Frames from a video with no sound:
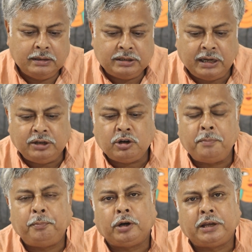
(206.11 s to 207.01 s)
সেই
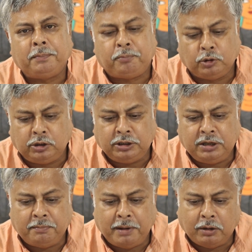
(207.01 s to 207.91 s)
সম্পর্কে প্রতিটি
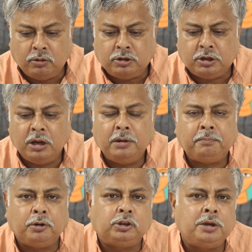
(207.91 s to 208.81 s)
মানুষ
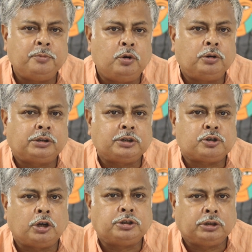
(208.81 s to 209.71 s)
প্রতি মুহূর্তে
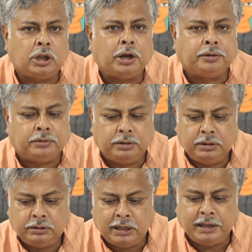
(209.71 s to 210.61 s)
সচেতন
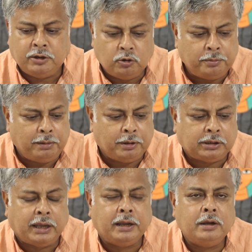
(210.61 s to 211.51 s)
তাই হিউমের
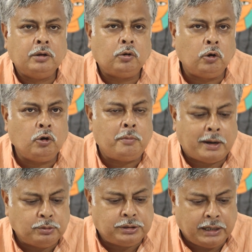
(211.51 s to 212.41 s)
মতে কোনো
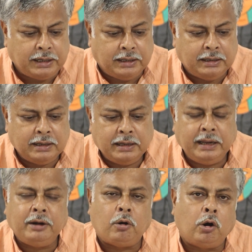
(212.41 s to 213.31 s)
মানুষেরই
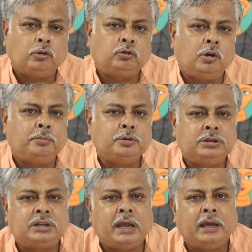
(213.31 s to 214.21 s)
এর অর্থ
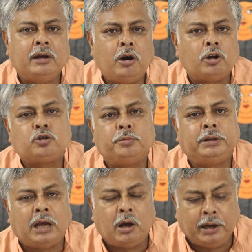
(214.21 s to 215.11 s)
বুঝতে
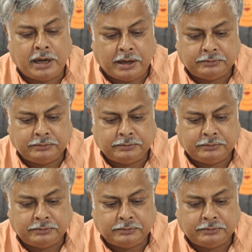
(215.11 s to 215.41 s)
অসুবিধা হয় না